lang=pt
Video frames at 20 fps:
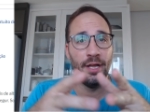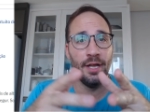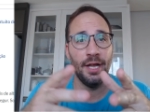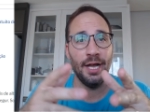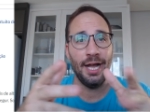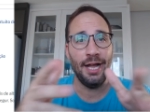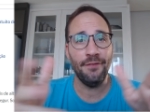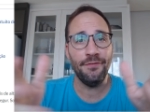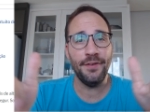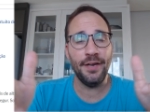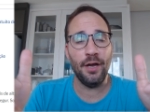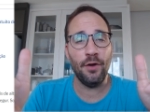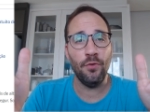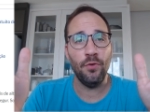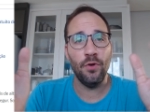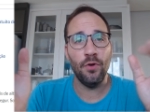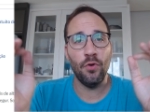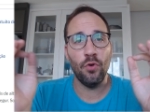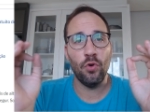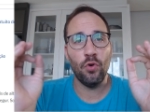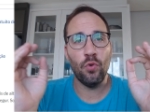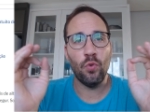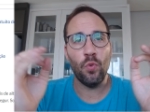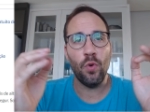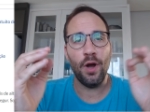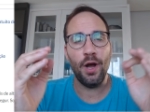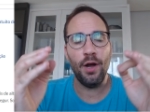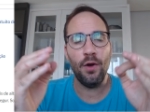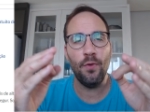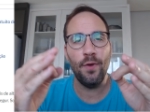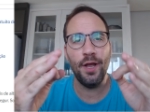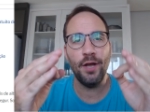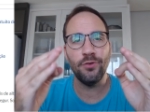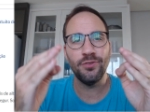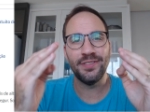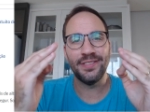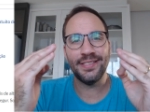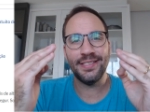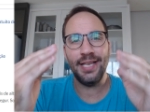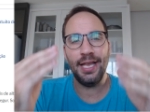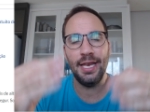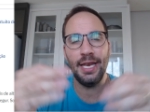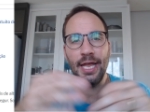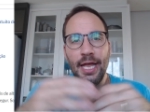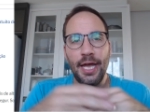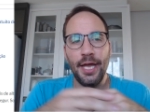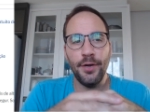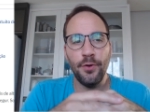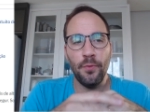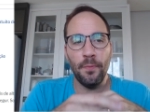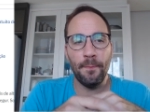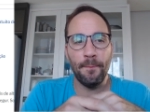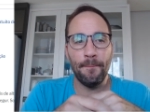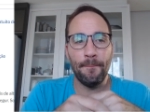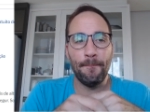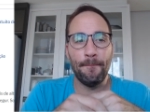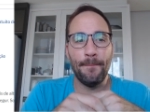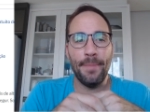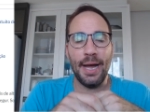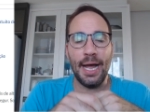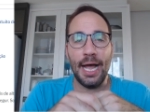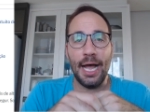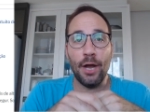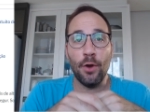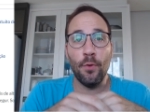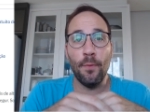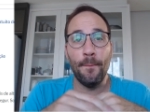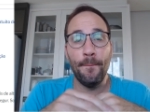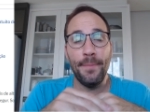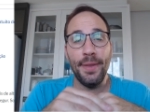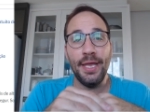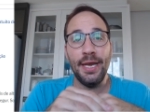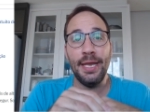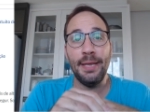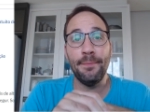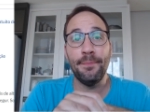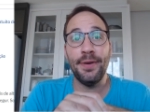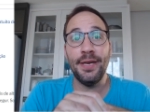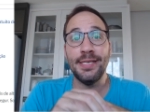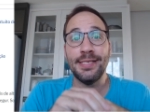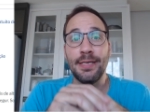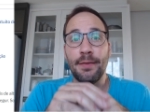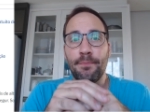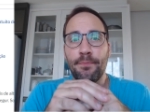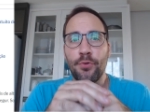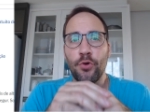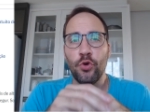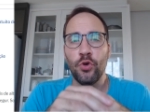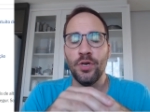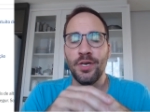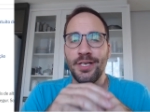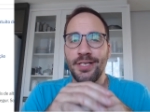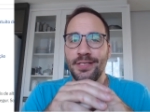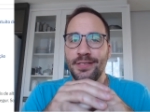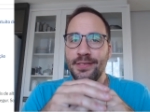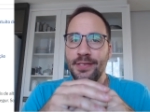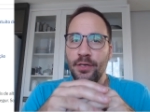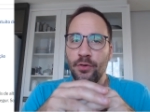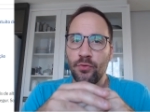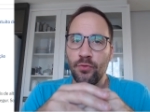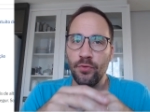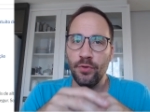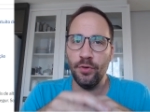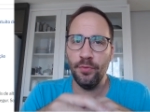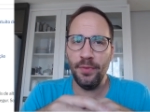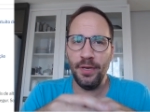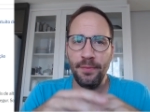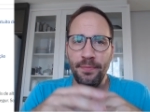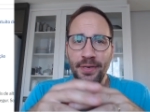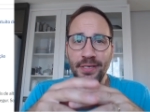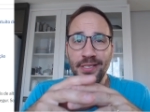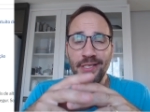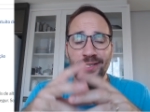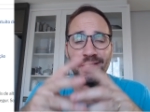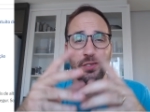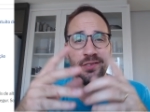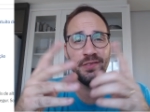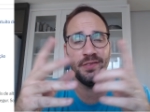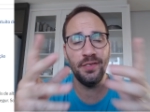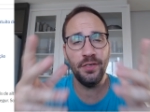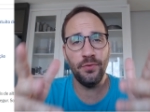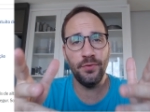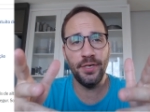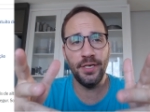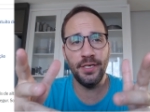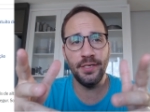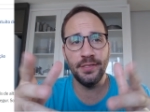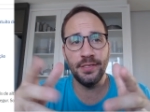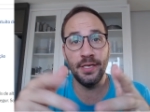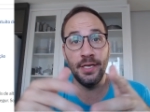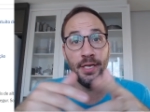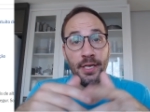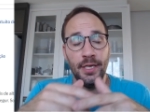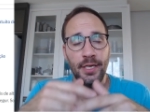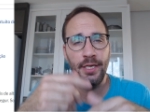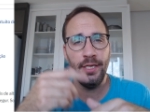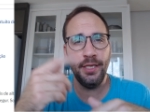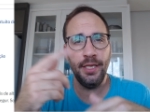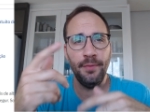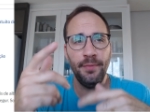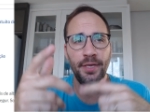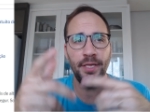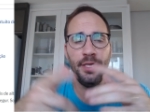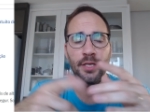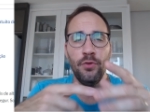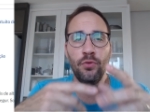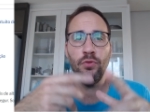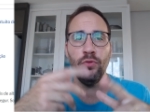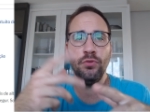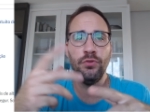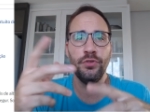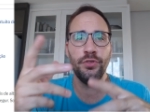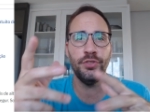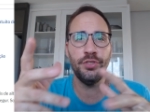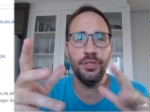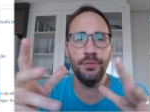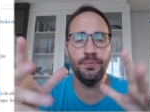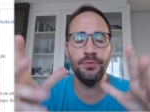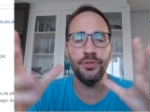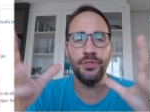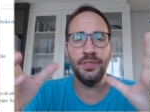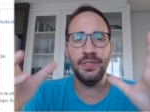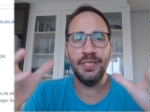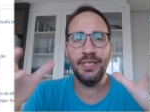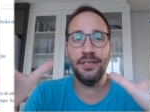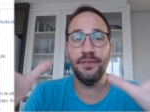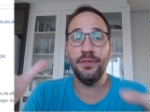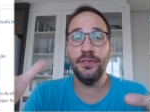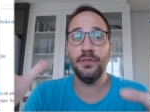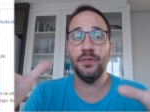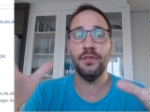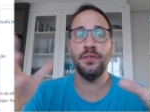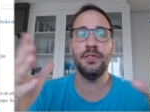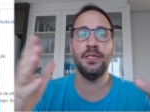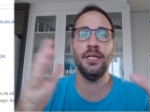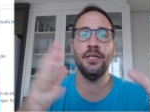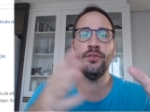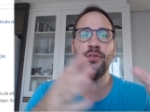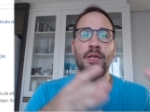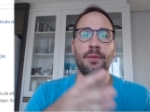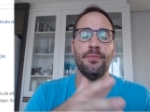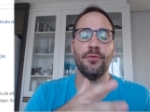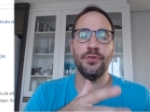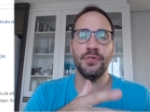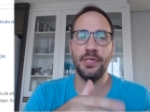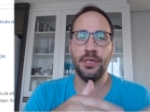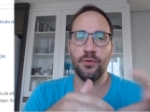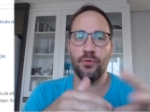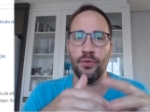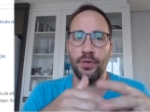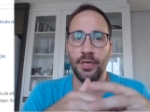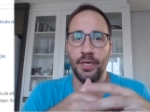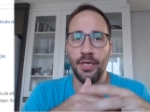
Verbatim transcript: Afinal, qual é o salário pago pela empresa Proseguro? Uma empresa de segurança e também tem outros tipos de serviços dentro da Proseguro.